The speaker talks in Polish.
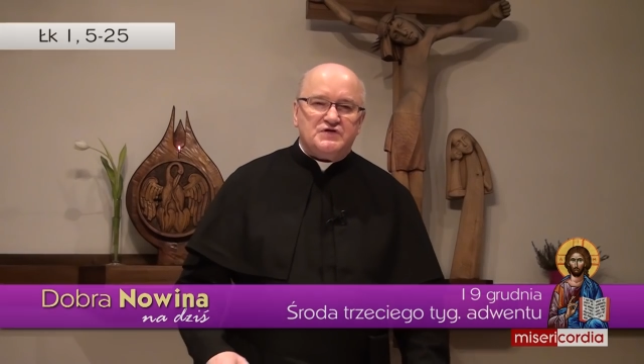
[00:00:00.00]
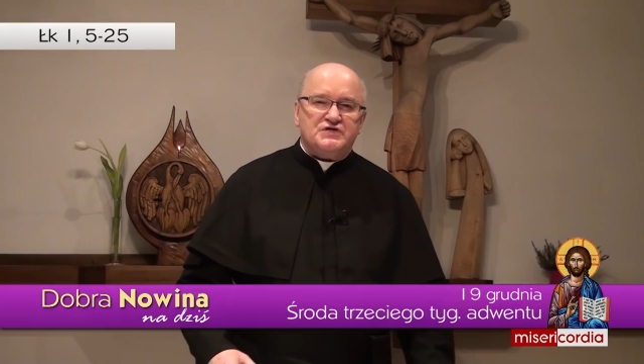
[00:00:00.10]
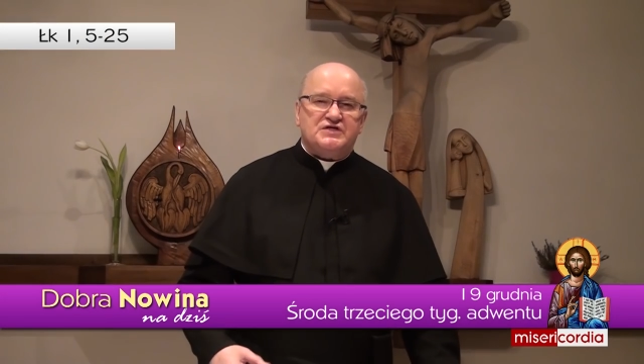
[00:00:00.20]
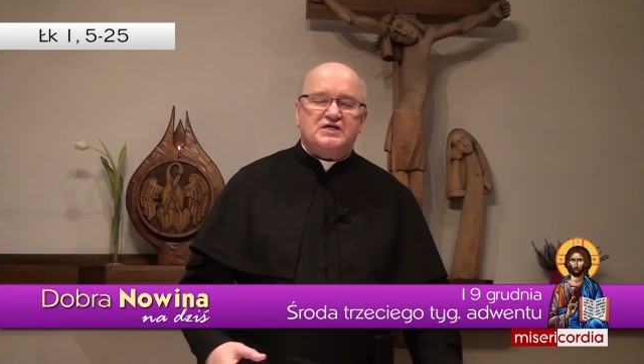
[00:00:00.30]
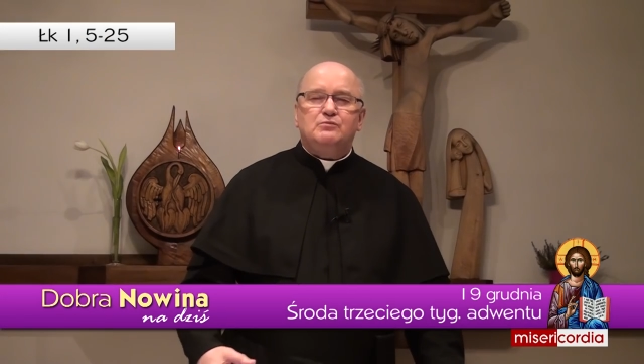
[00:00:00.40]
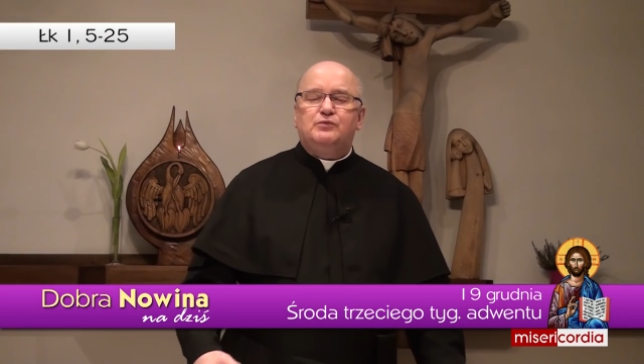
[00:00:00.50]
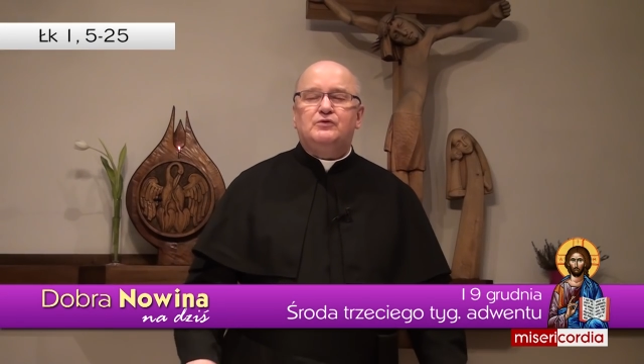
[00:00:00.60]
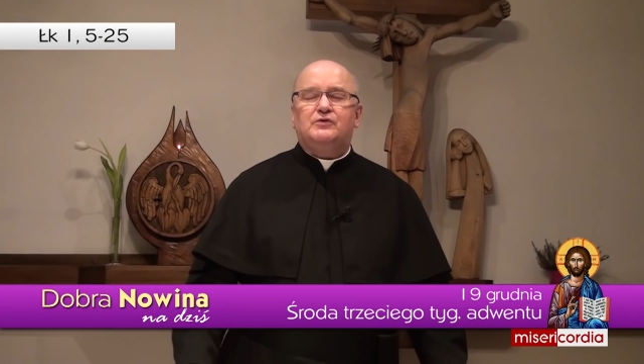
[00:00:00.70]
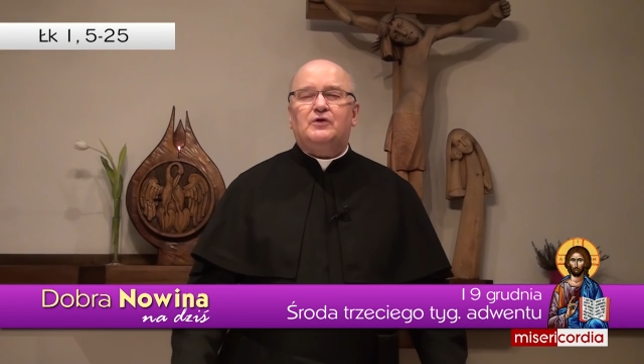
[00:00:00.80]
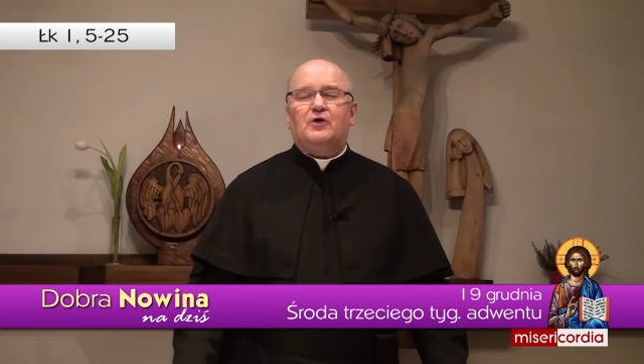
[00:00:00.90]
Zanim
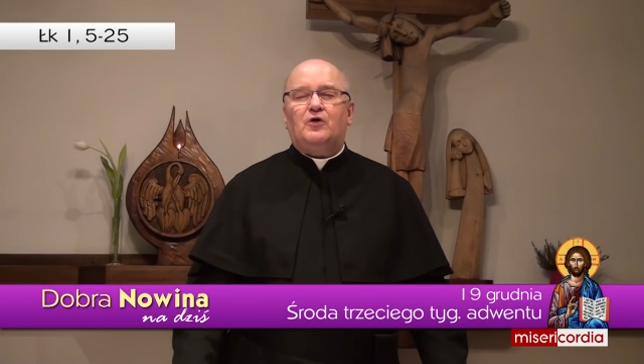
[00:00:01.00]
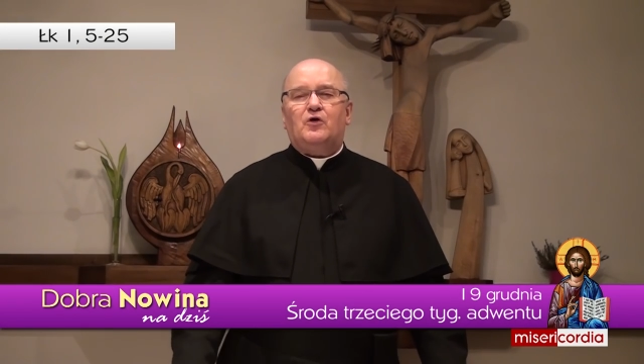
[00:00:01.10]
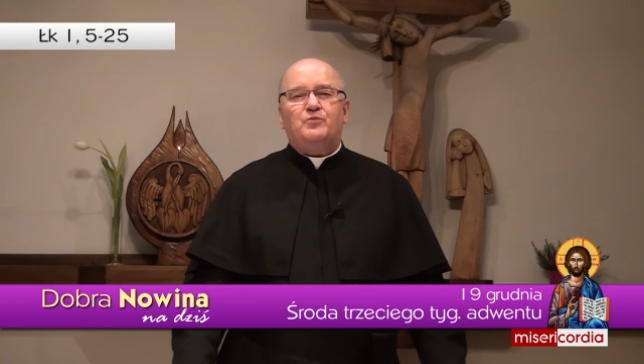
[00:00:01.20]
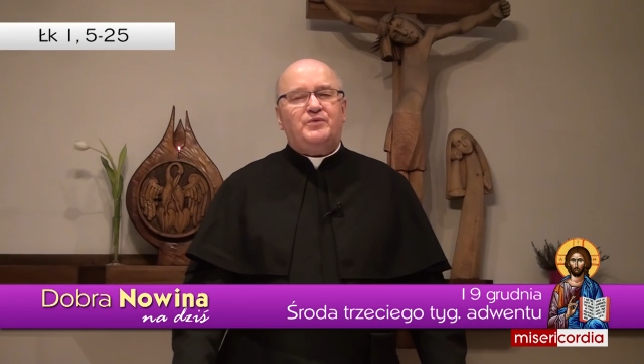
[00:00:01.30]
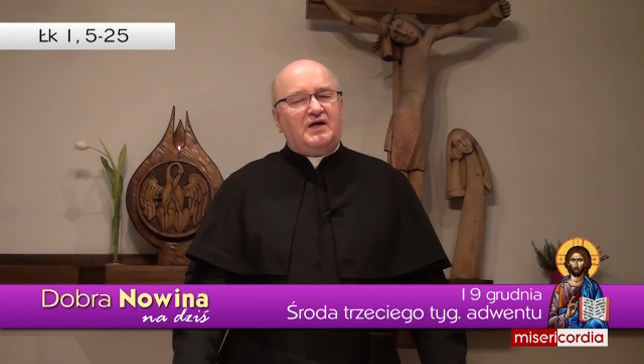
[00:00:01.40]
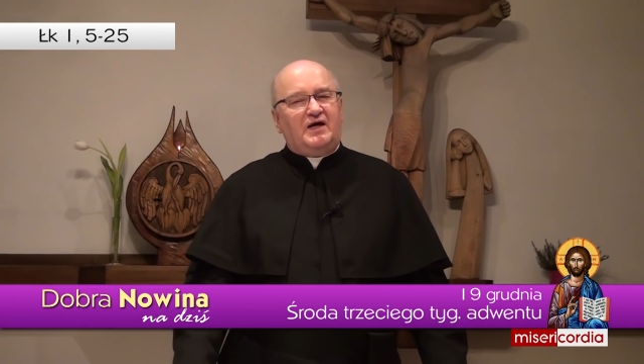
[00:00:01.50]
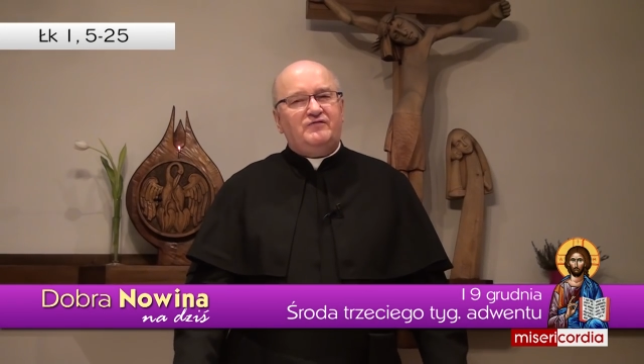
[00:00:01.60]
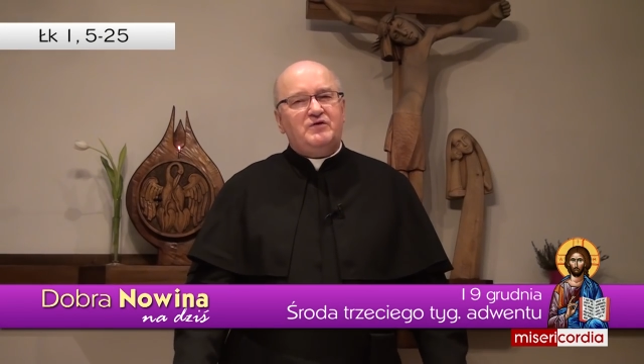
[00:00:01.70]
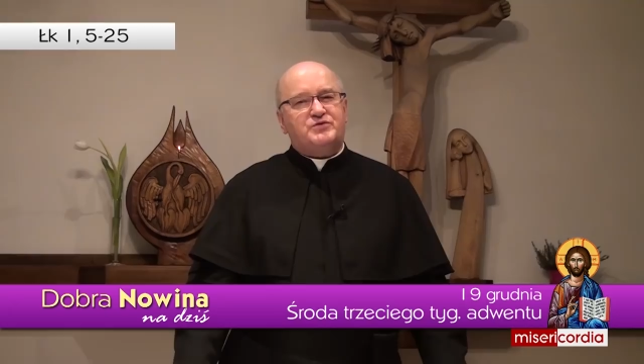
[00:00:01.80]
Bóg objawi